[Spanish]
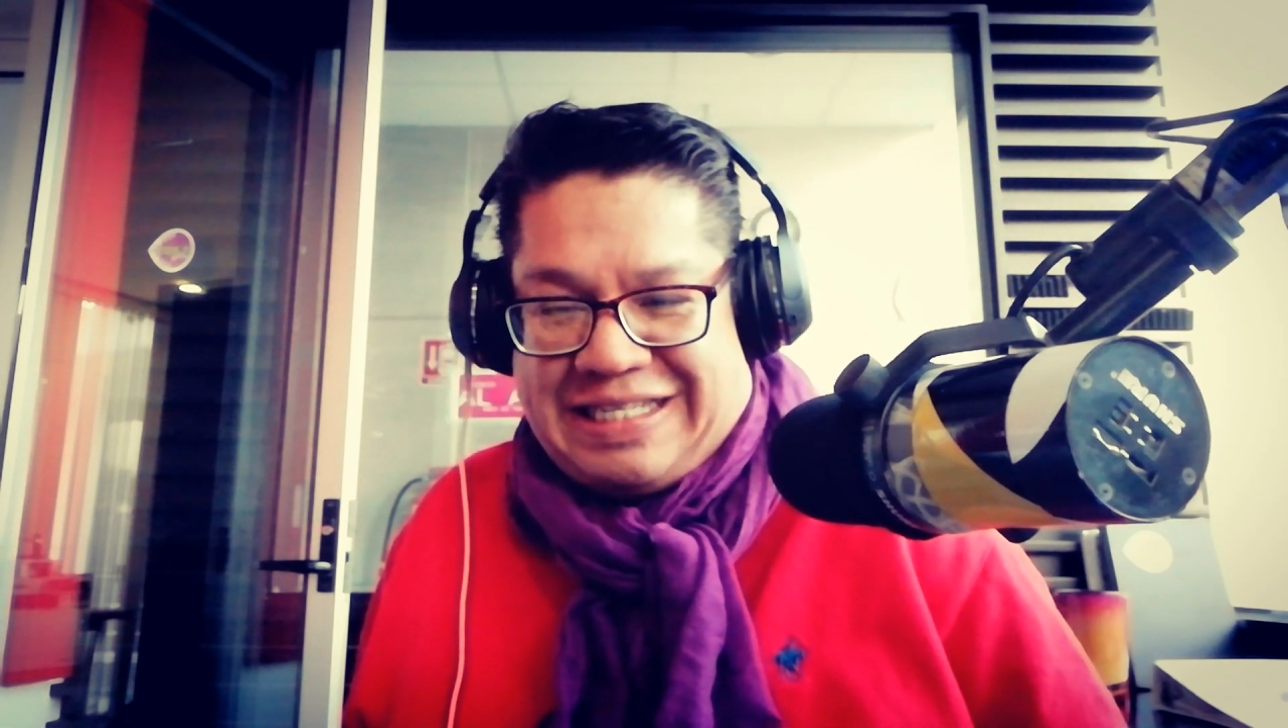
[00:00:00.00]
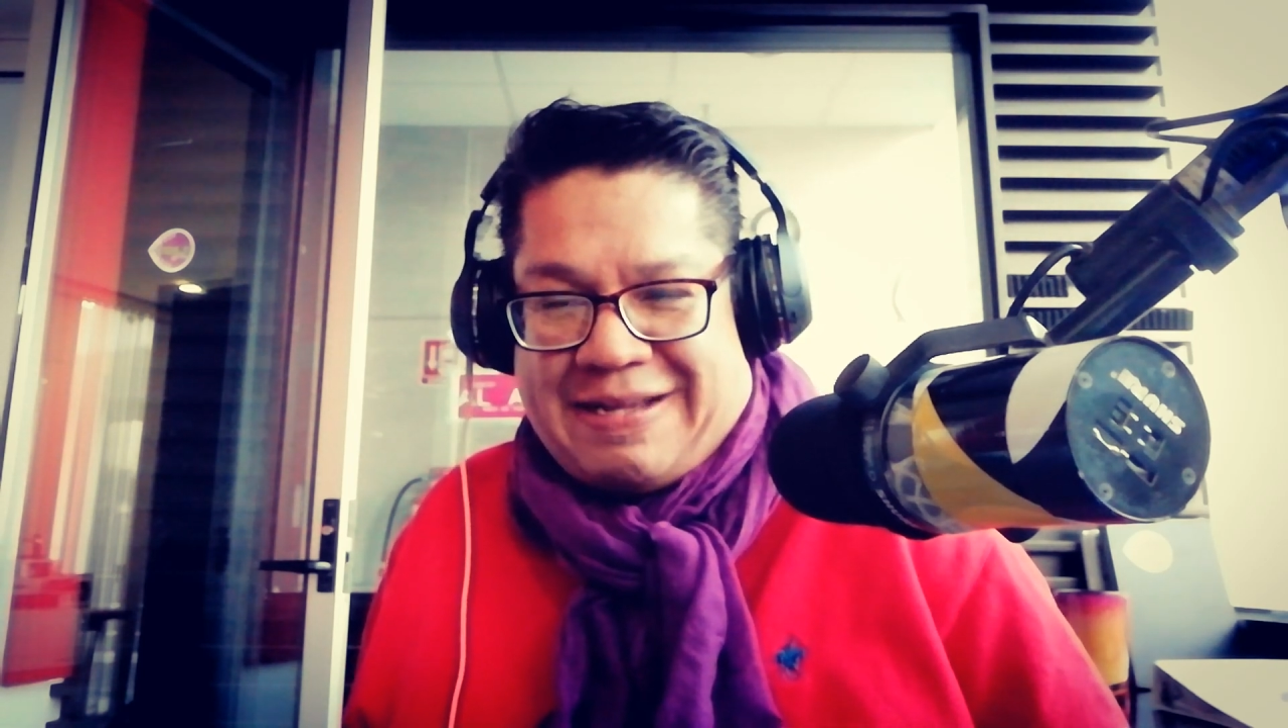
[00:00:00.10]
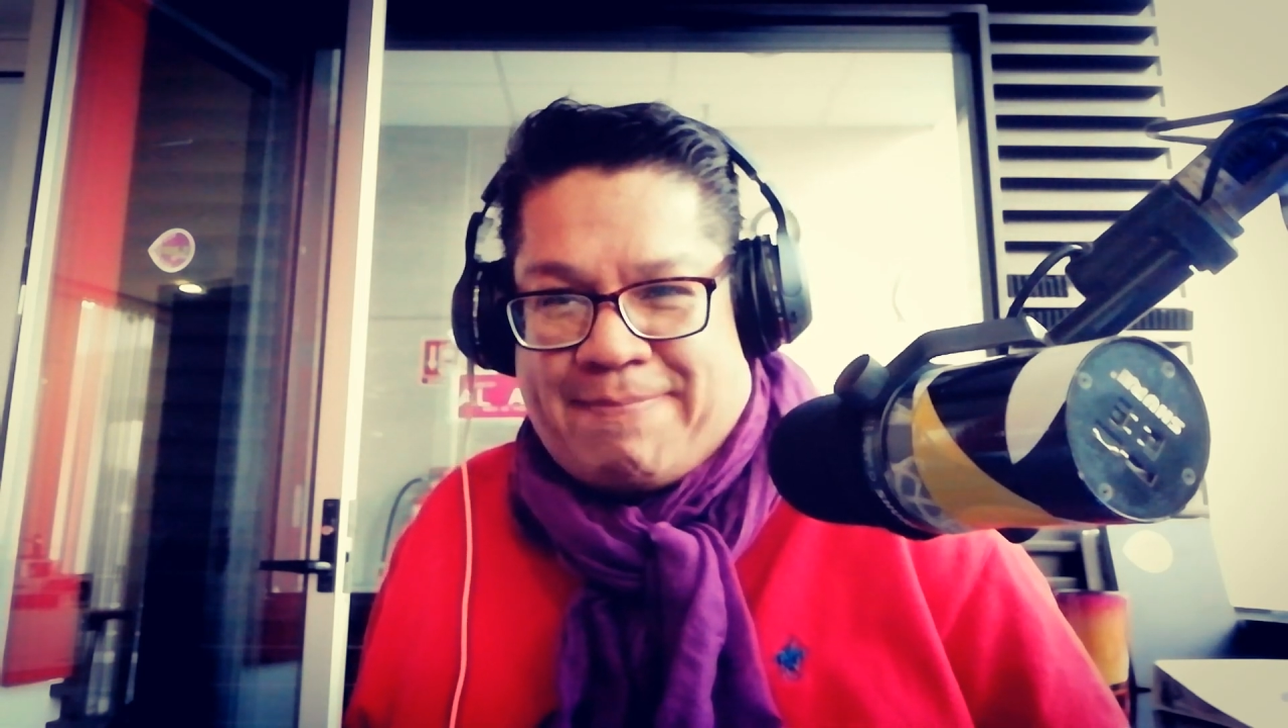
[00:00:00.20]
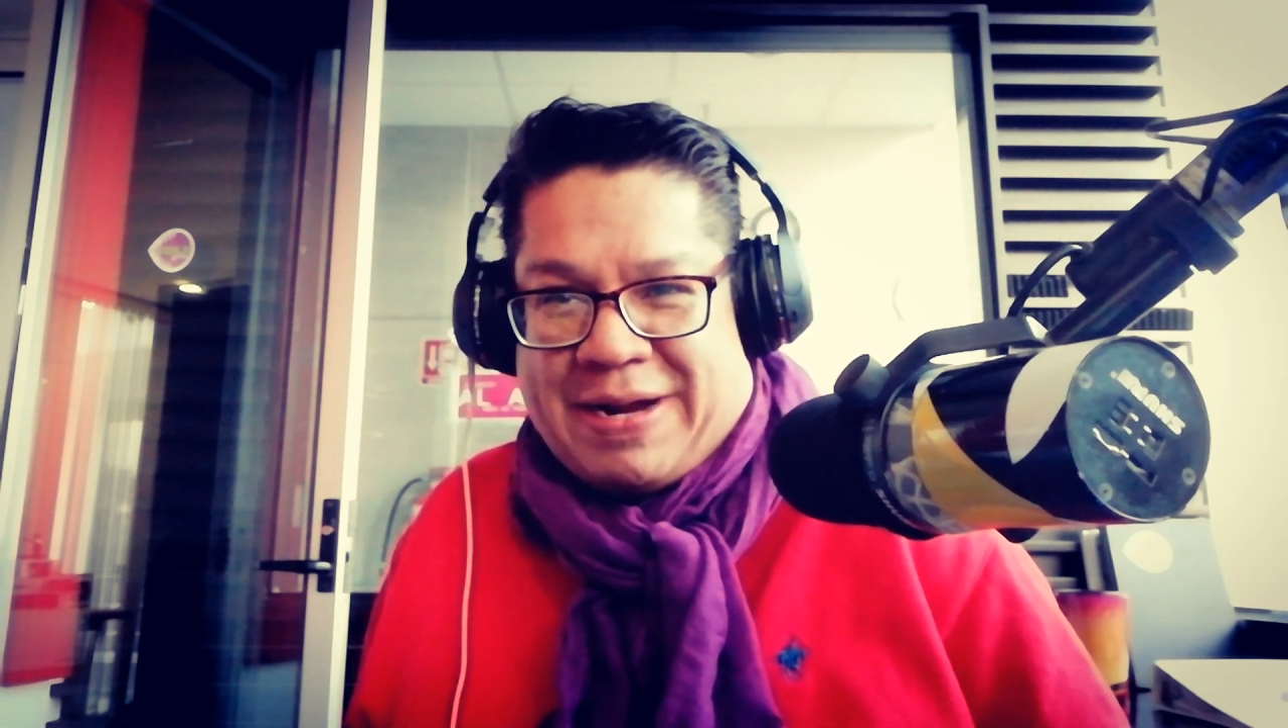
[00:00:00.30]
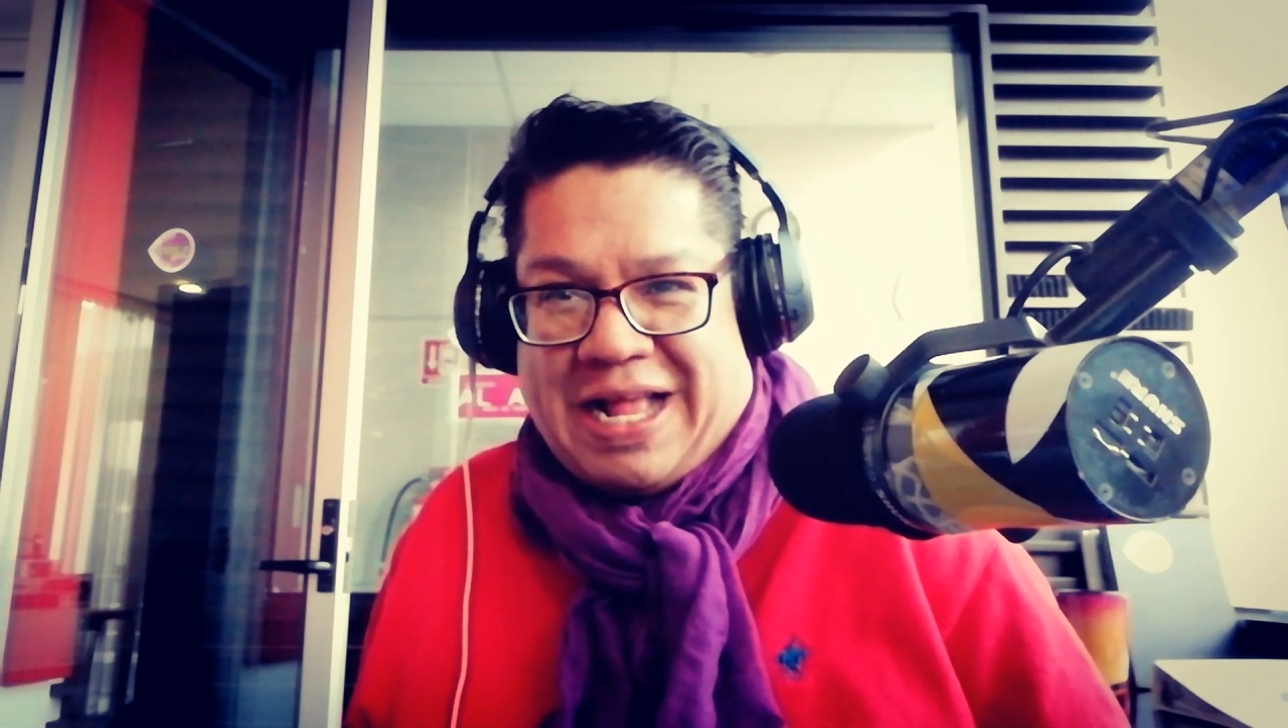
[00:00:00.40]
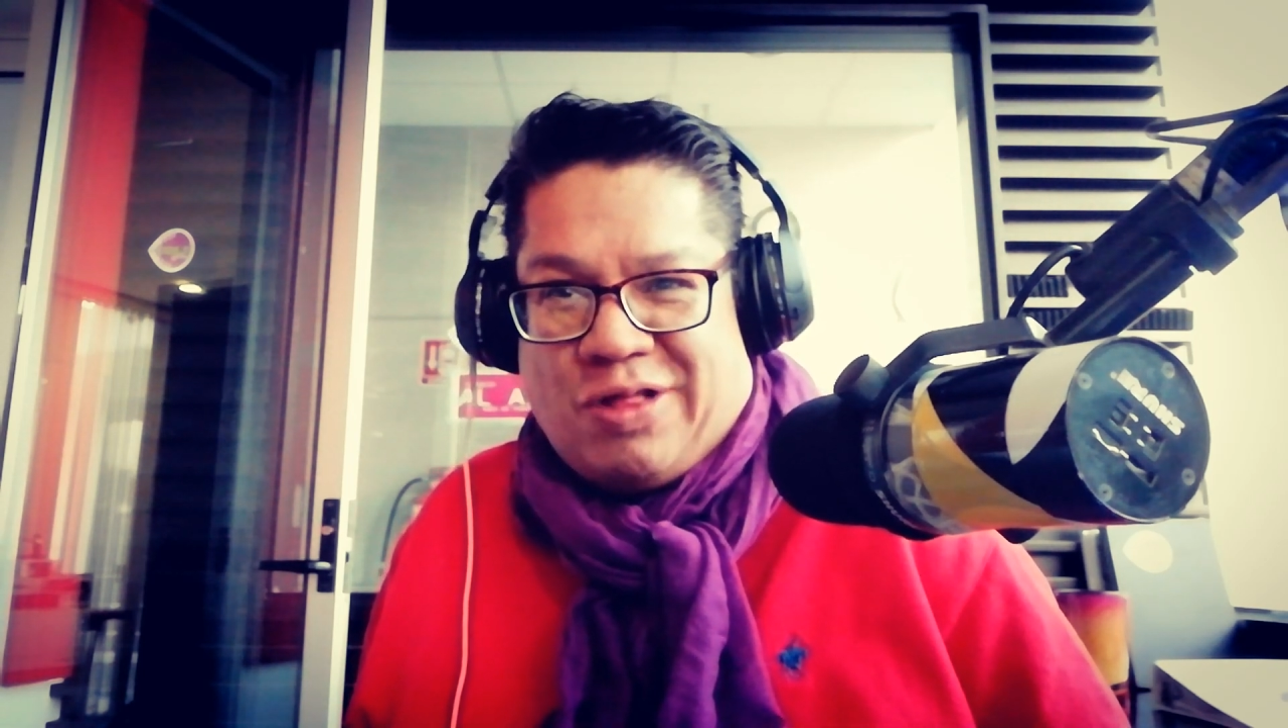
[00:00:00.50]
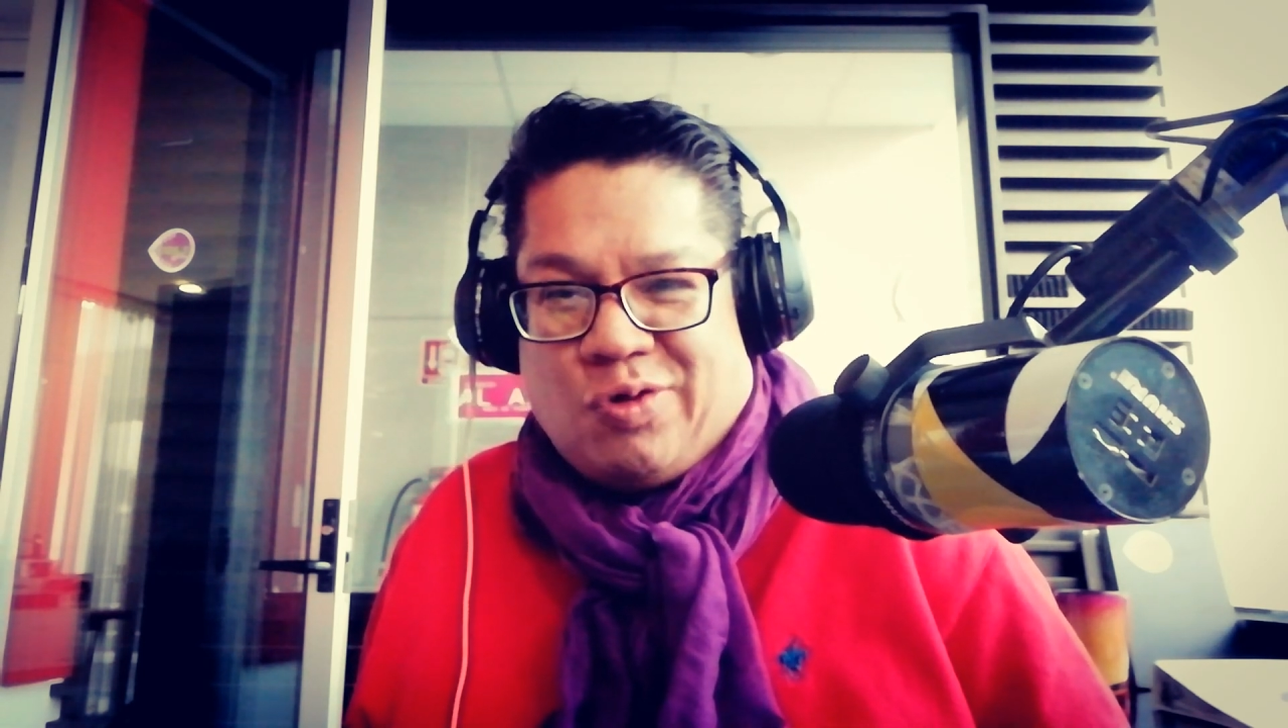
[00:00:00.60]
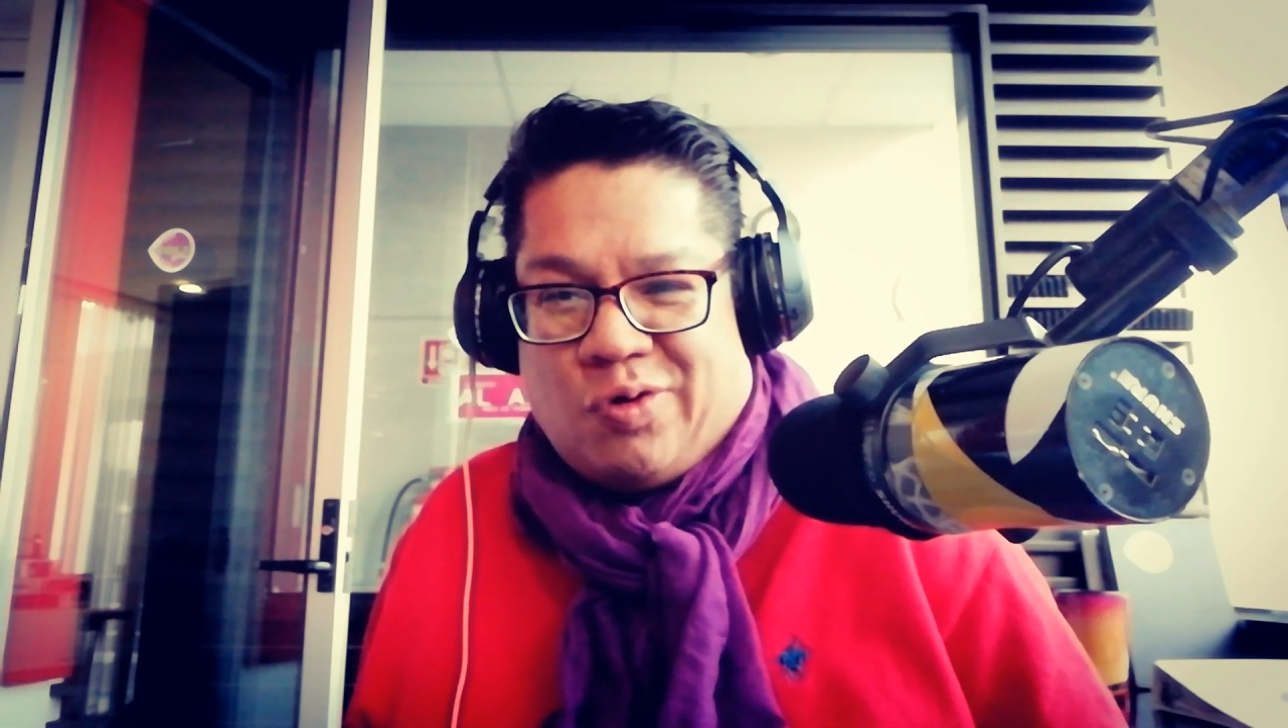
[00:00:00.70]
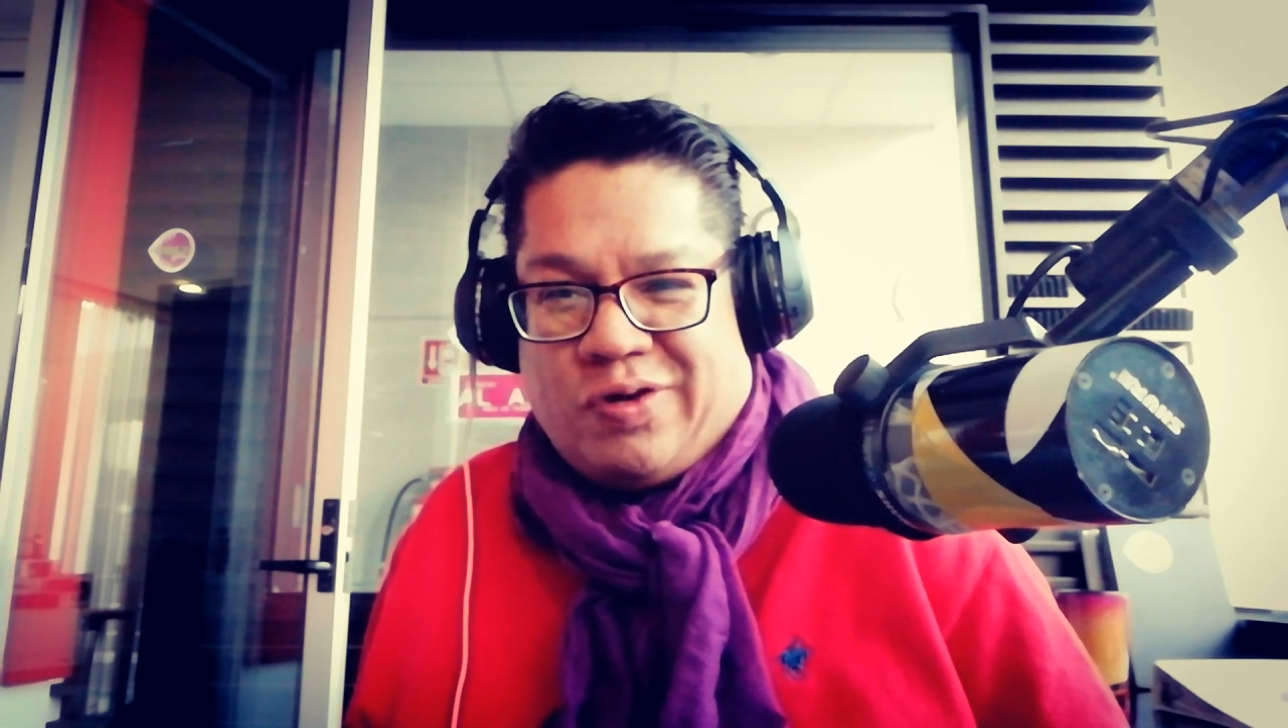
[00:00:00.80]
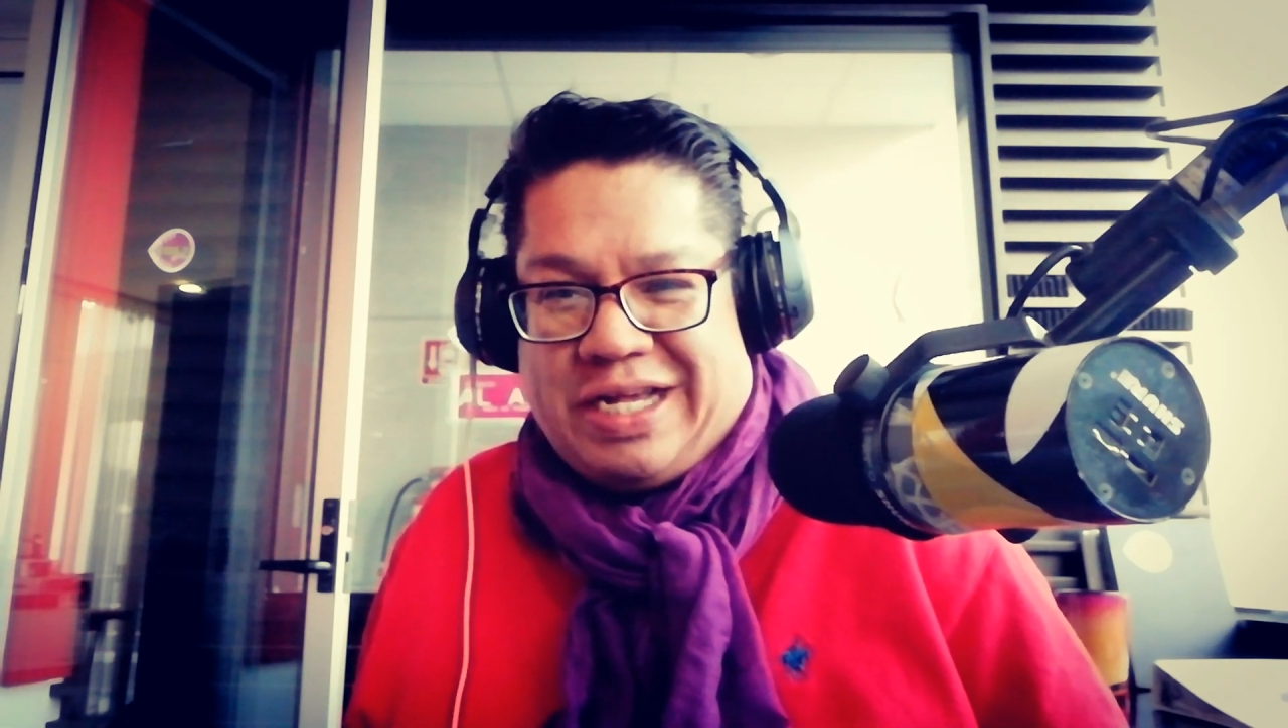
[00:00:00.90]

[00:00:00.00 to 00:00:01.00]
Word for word: separando